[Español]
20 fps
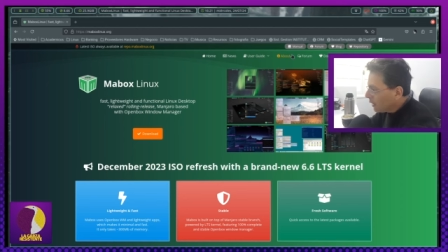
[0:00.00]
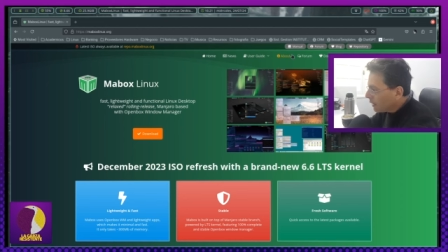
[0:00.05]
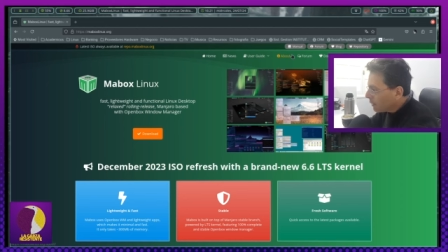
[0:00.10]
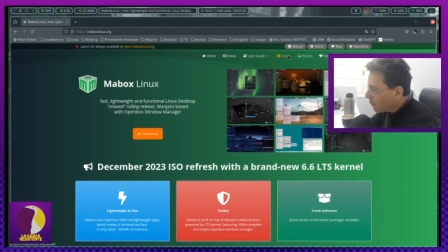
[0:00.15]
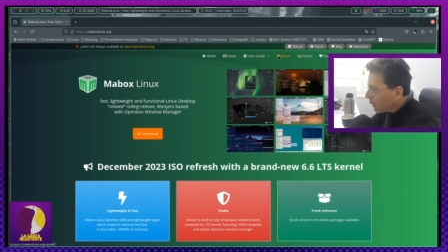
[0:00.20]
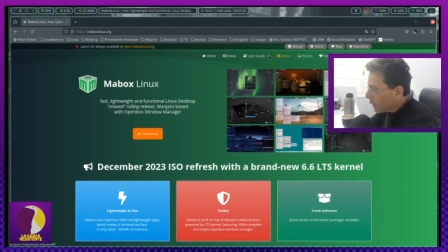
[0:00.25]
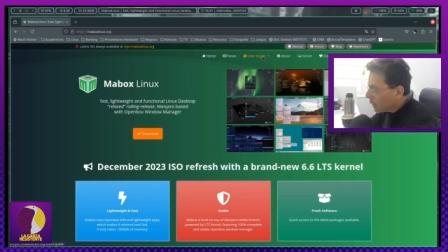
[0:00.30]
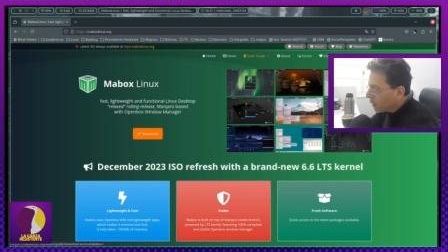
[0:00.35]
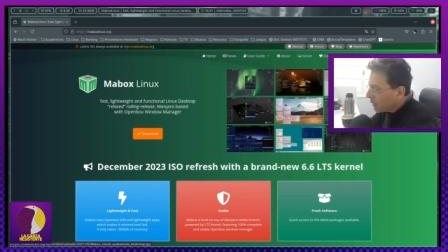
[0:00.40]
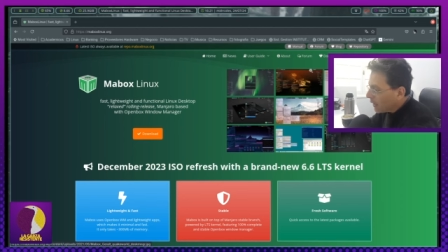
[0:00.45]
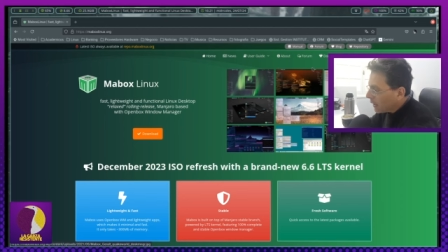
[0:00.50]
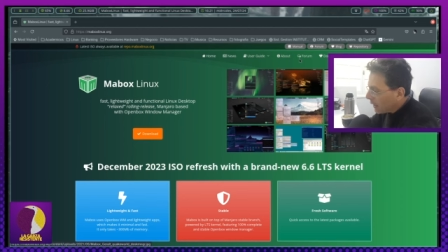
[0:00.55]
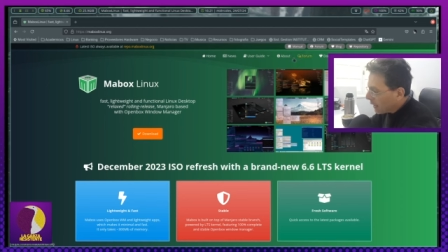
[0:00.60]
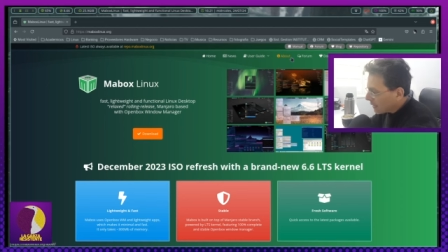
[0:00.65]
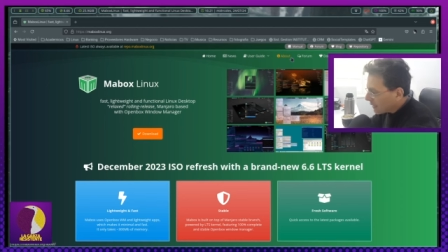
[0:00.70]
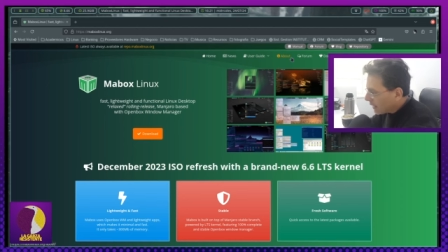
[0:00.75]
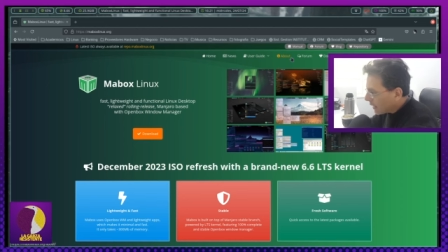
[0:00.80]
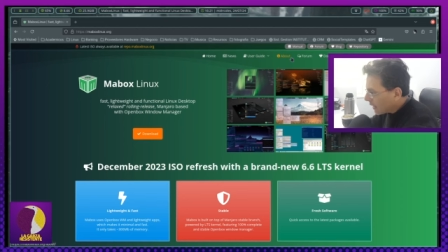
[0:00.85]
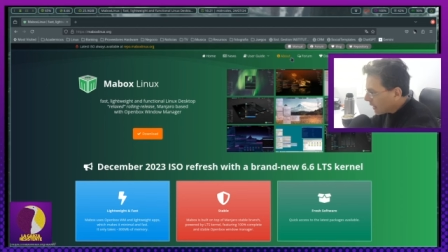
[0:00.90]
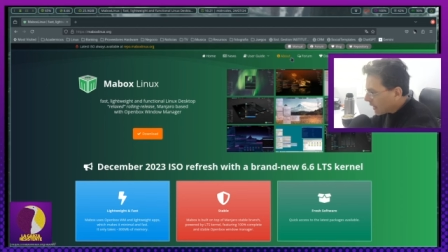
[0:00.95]
Bueno, el
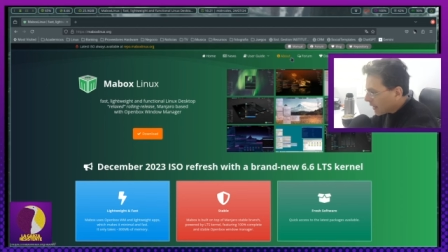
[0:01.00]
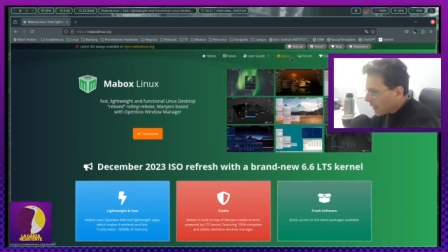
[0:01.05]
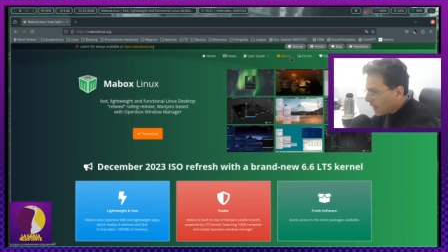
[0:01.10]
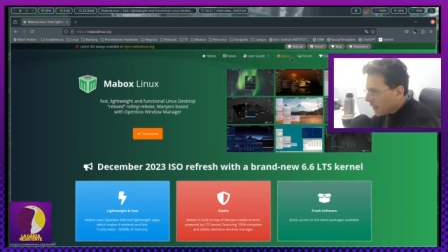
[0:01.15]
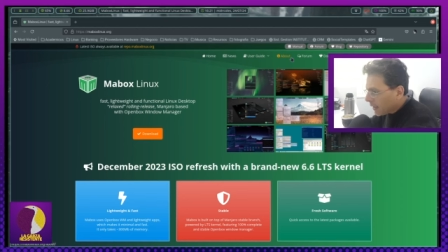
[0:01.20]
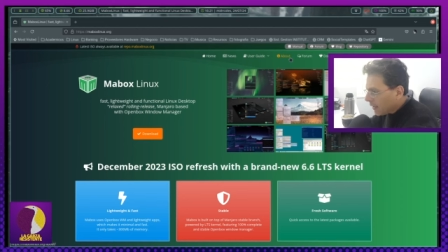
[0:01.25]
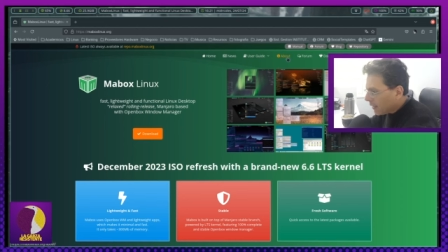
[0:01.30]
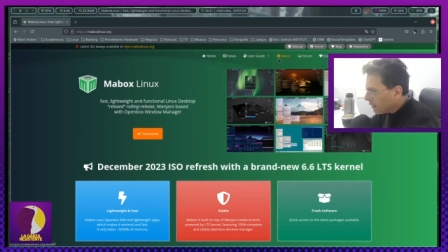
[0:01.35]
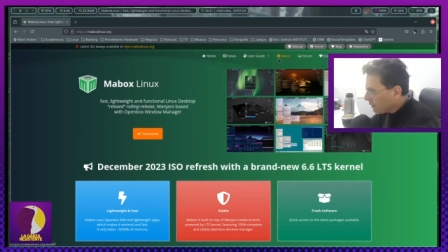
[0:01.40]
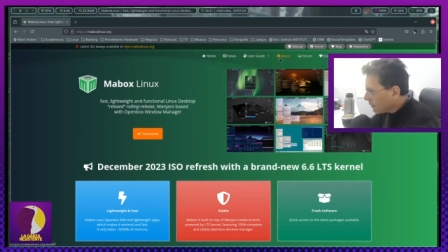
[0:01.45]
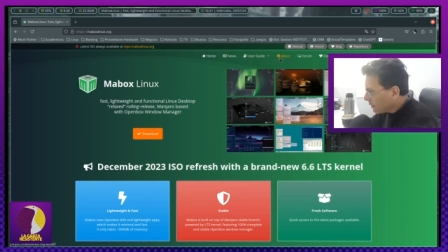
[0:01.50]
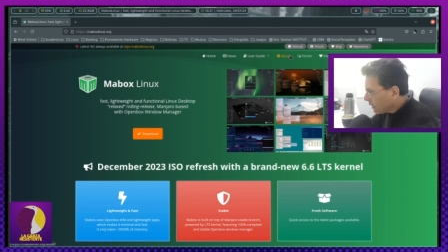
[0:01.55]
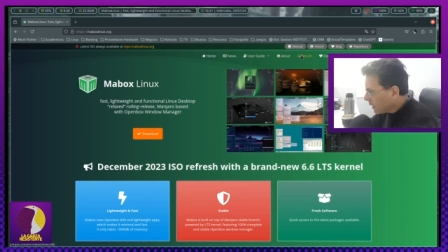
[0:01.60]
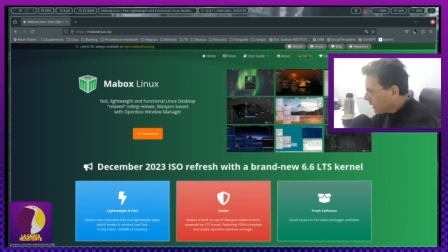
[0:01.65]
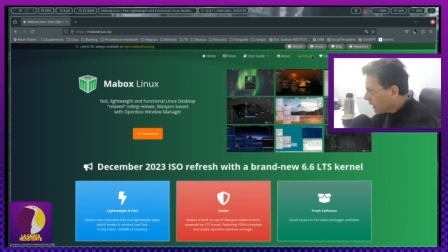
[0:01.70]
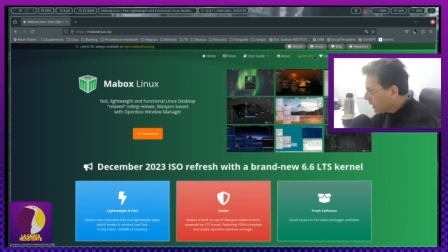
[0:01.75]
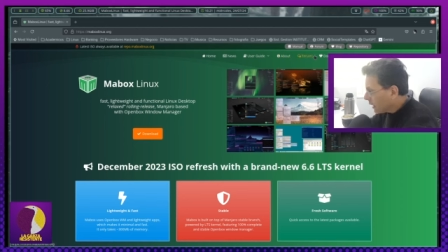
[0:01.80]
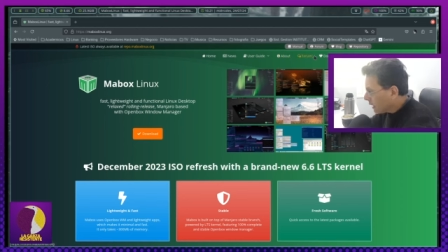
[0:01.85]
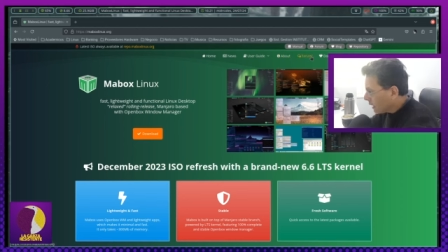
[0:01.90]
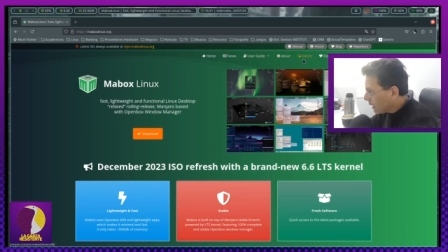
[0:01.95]
acerca de,
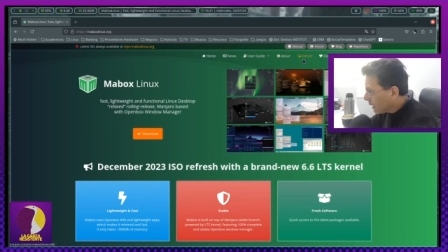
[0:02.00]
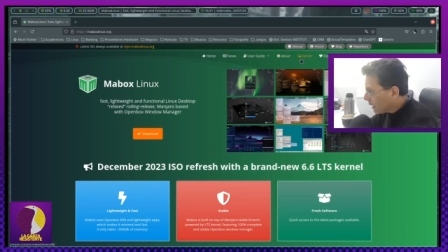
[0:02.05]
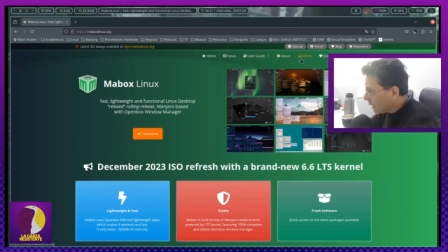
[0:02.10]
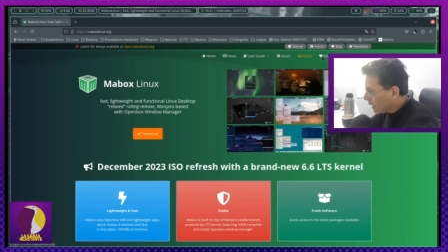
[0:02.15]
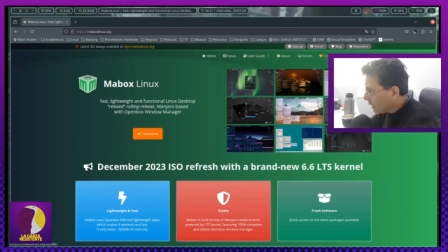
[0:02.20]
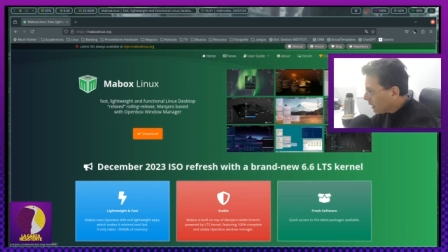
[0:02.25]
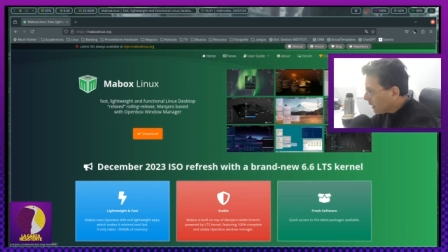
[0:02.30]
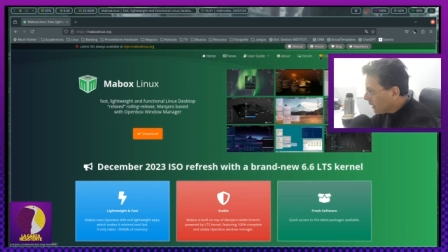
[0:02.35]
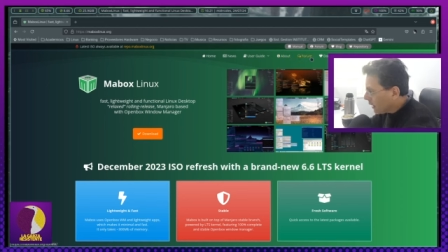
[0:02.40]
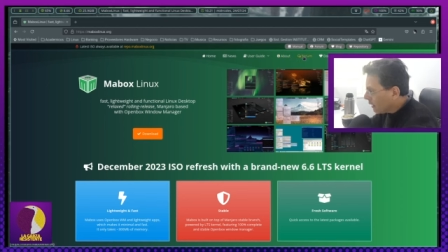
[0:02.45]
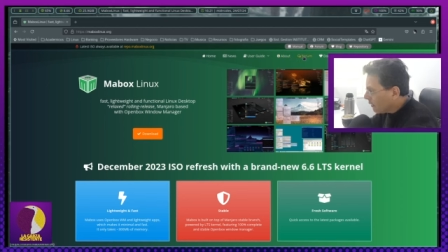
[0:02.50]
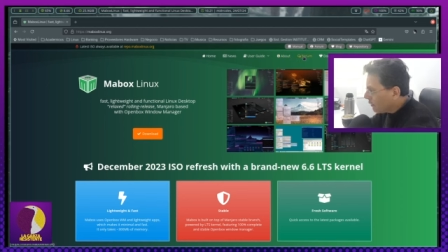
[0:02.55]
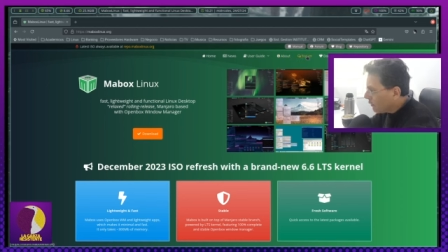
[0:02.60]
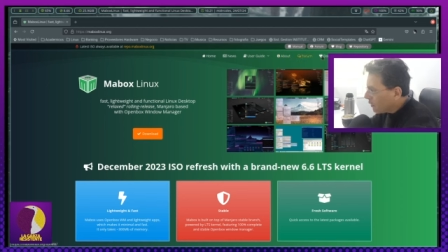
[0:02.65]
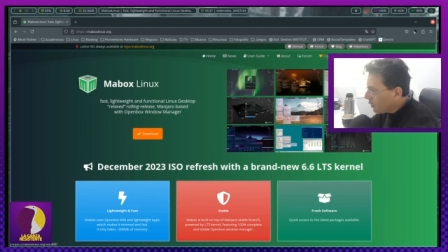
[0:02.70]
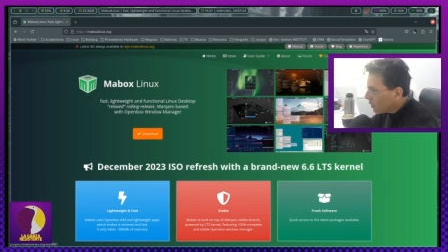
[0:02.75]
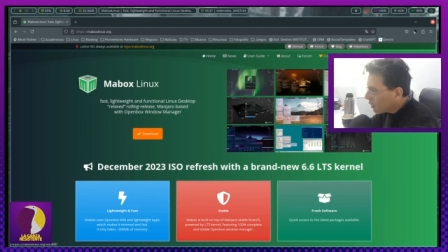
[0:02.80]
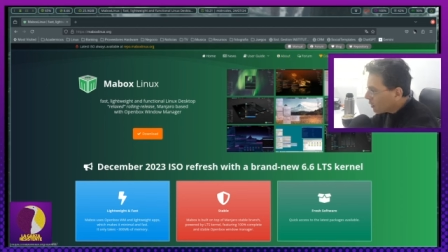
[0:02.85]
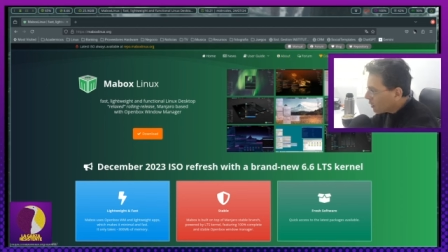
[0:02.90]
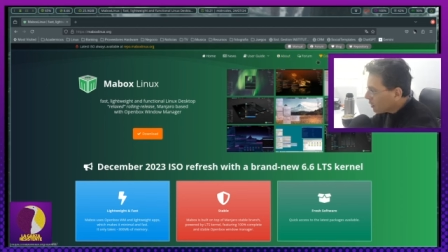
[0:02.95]
eh, el
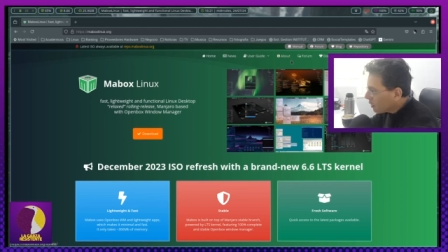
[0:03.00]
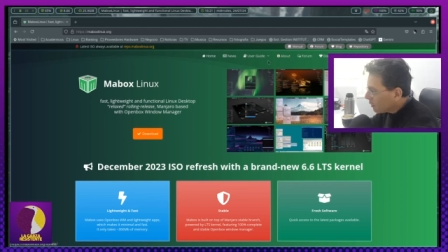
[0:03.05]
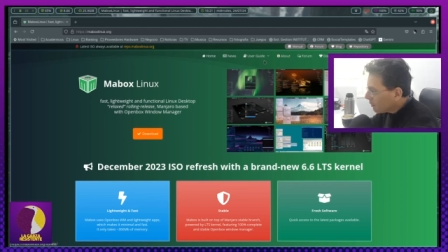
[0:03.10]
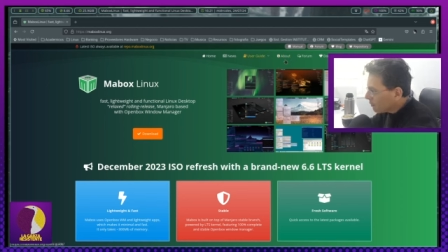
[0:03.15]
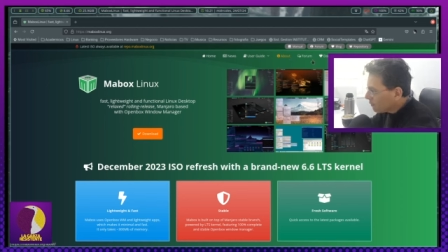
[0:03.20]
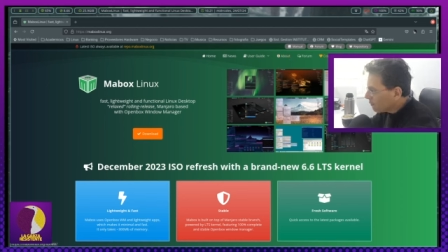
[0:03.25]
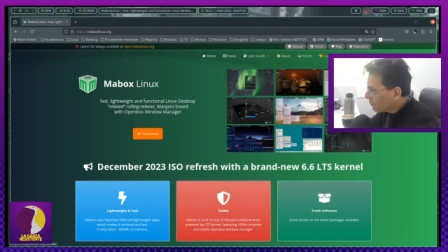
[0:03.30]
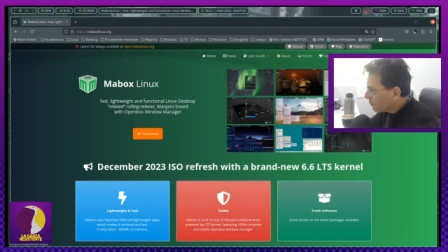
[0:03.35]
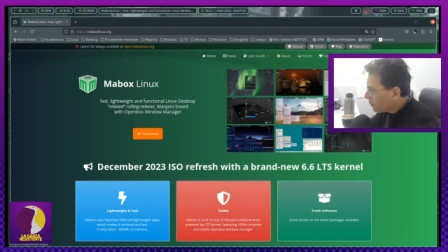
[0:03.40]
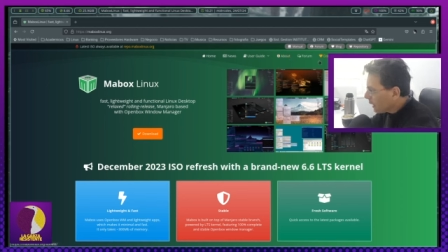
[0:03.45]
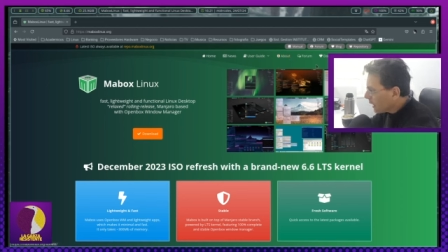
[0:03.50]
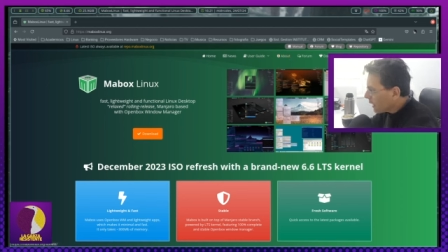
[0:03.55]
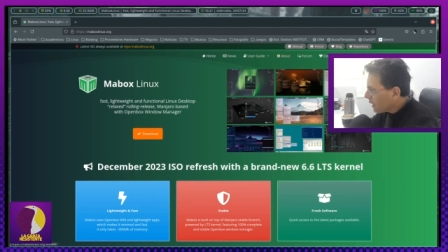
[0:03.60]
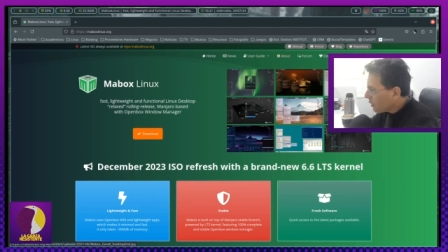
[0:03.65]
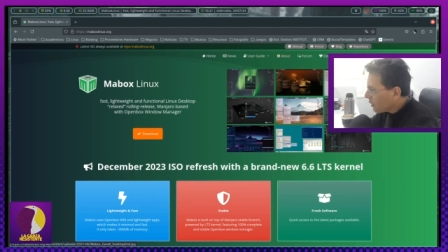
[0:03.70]
foro para